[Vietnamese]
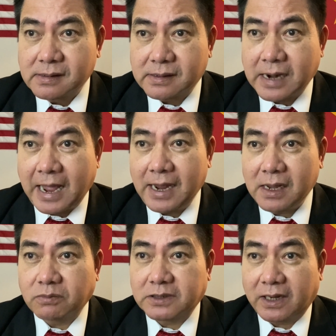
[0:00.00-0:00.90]
Đảng
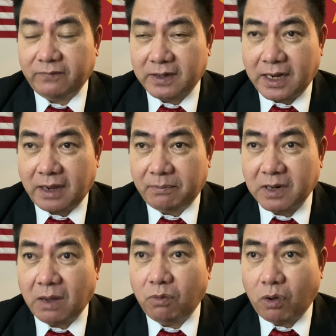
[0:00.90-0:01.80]
Cộng sản Việt Nam
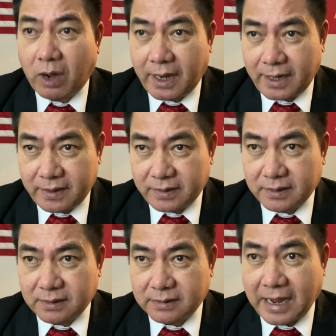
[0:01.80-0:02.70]
đồng hóa,
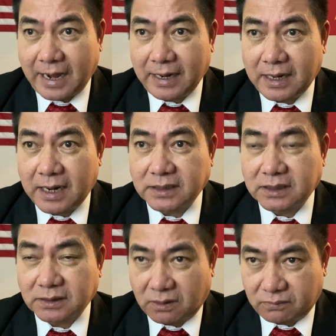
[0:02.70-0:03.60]
đảng là
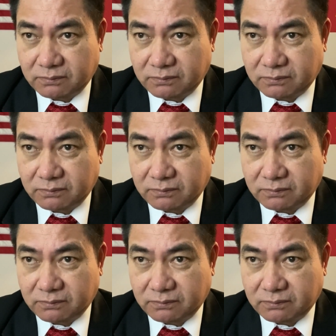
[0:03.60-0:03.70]
dân tộc.